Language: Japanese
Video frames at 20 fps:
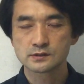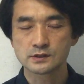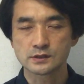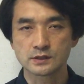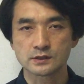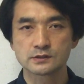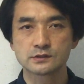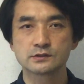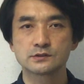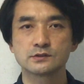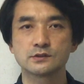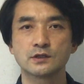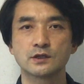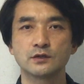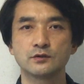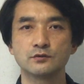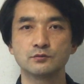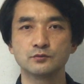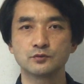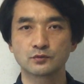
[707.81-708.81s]
誠実に
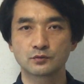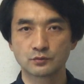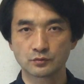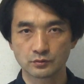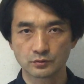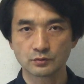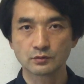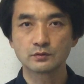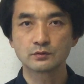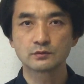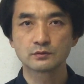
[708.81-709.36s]
歩むこと、